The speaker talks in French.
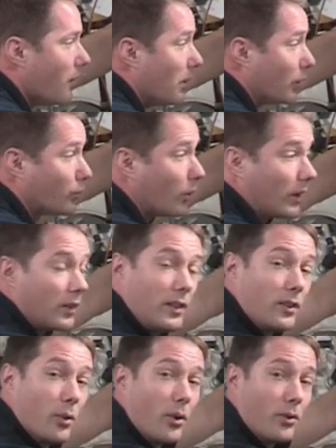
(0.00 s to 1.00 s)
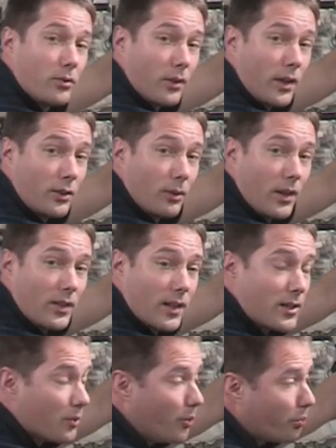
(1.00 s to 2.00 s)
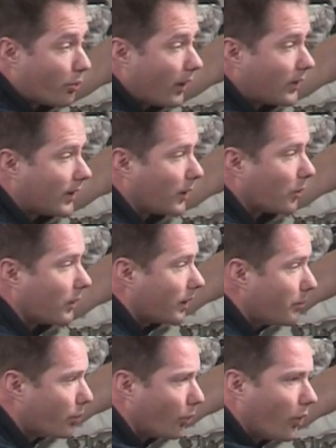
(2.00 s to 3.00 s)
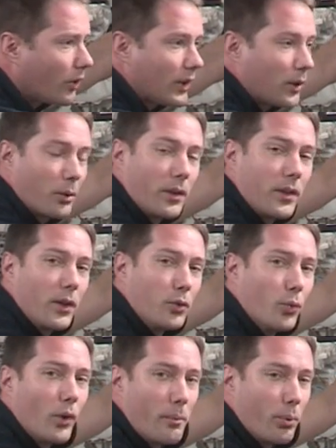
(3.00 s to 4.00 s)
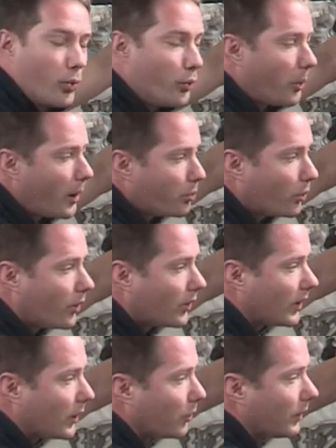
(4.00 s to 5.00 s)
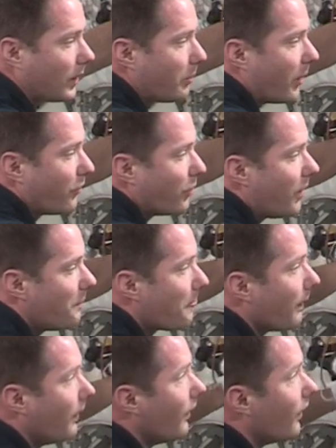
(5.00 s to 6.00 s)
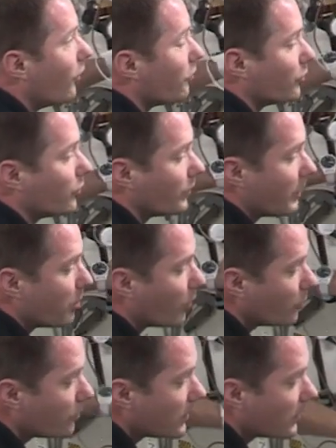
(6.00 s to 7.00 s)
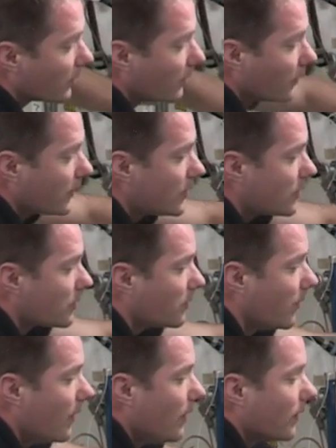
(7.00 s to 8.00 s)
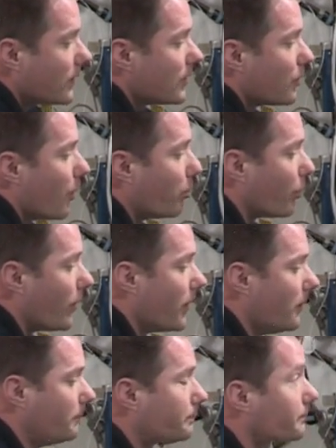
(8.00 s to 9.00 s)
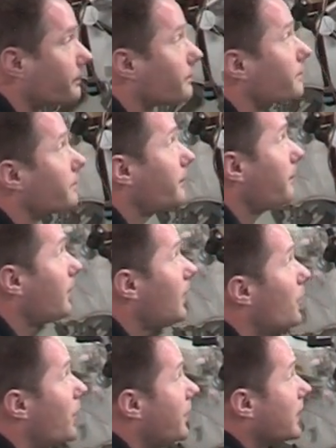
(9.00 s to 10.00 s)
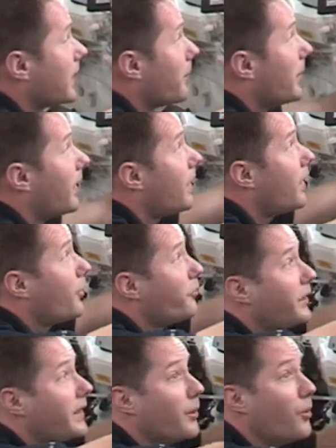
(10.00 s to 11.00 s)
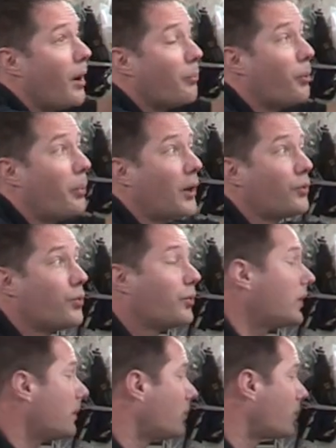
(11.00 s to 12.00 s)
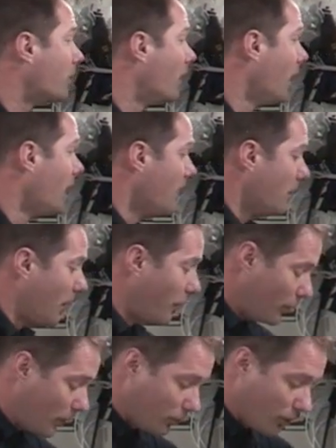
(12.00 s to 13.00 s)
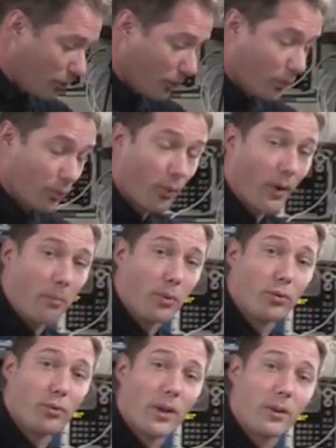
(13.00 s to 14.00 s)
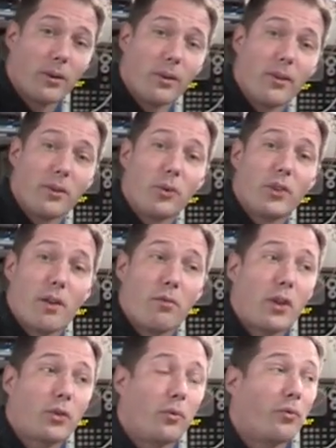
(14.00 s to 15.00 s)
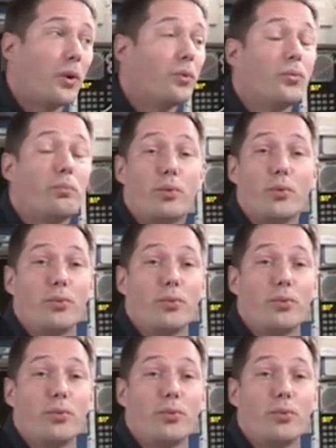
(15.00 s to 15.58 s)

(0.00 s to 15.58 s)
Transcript: ben, tout en les isolant du reste de la station pour la sécurité, pour leur sécurité, que nous on ne les pollue pas et pour notre sécurité parfois, en fonction des produits euh, qui, sont, qui sont employés. On a des caméras euh, vidéo un peu partout aussi, parce que Parfois, le centre de contrôle a besoin de, savoir ce qu'on fait pour